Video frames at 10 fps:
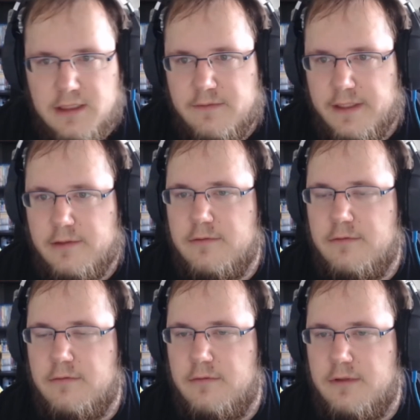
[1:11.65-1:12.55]

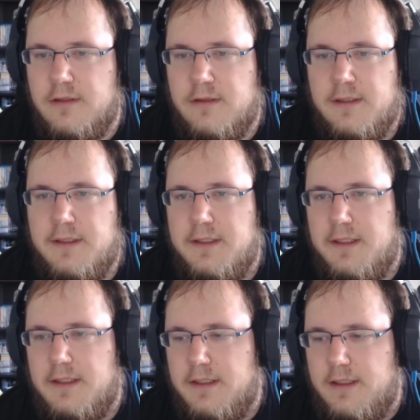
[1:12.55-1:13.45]

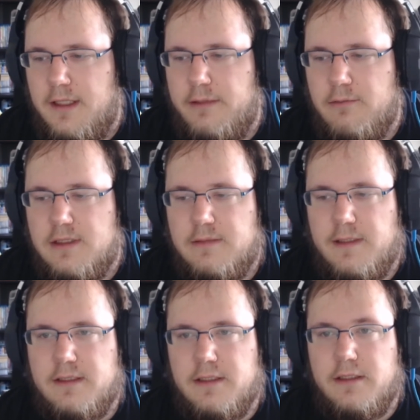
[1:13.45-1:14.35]

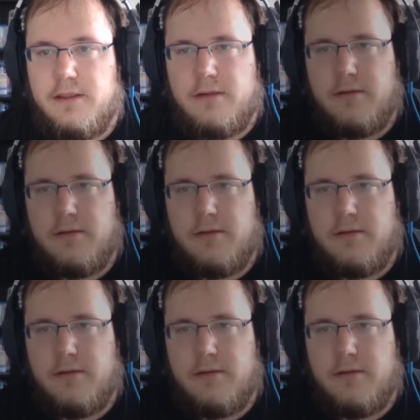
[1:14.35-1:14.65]
2021.